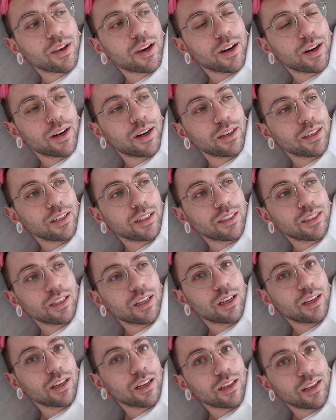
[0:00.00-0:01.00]
Und
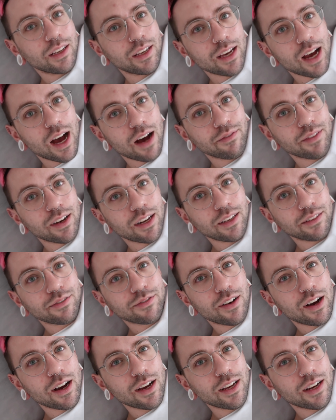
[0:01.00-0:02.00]
ja, weil ich
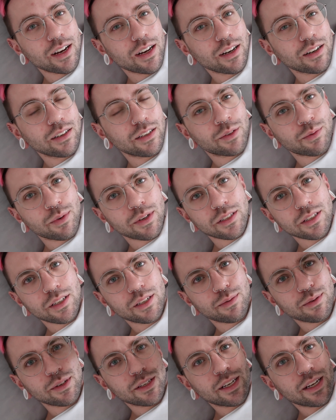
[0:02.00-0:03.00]
fahre ja, ich weiß
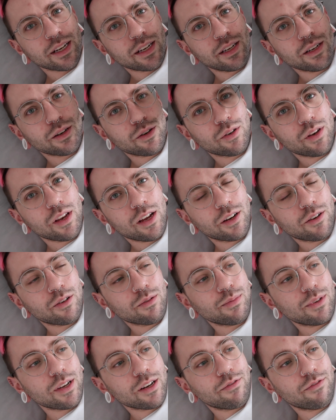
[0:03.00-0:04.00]
nicht, wann der hier online
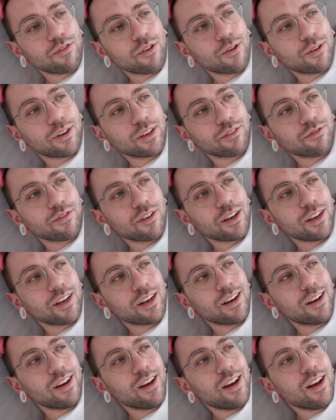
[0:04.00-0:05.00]
kommt, der Vlog. Ich fahre
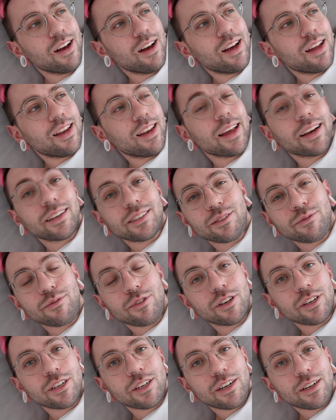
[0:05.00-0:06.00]
ja nächste
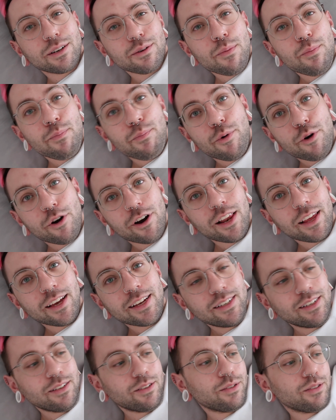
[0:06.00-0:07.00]
Woche nach
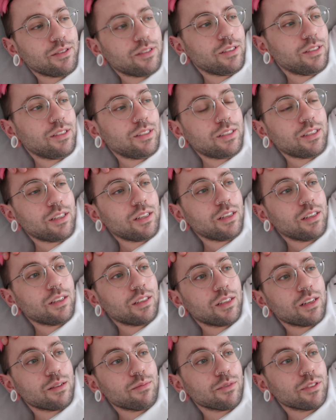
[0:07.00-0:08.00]
Berlin und
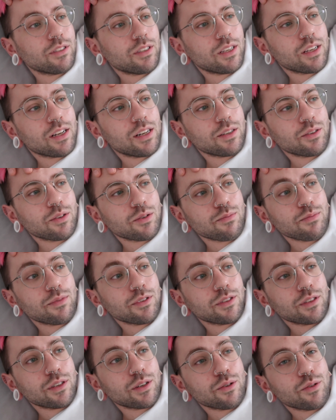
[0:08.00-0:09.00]
da muss ich halt noch ein
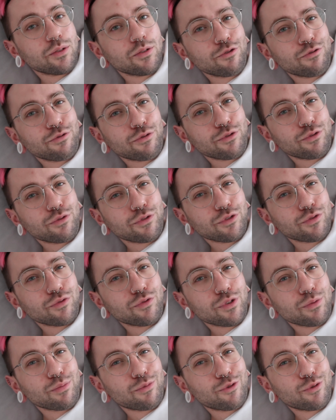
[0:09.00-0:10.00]
bisschen gucken und was
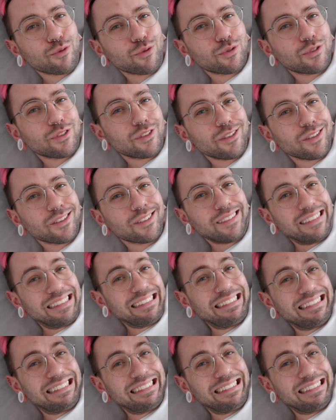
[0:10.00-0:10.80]
vorproduzieren.